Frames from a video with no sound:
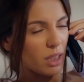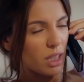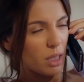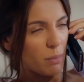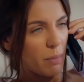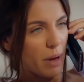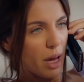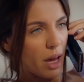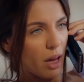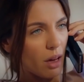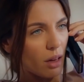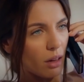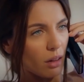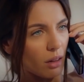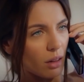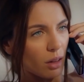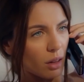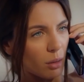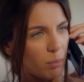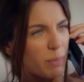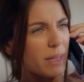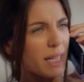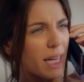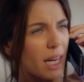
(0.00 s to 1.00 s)
Aman iyi be.
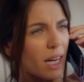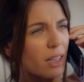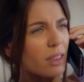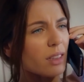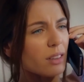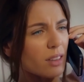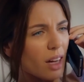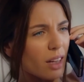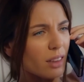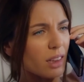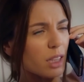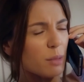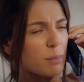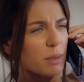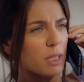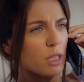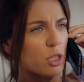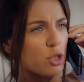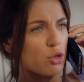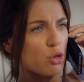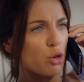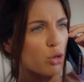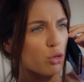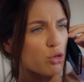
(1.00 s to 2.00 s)
Bir kere de tatlı
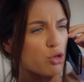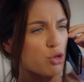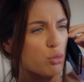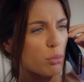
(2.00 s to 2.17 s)
bitir şu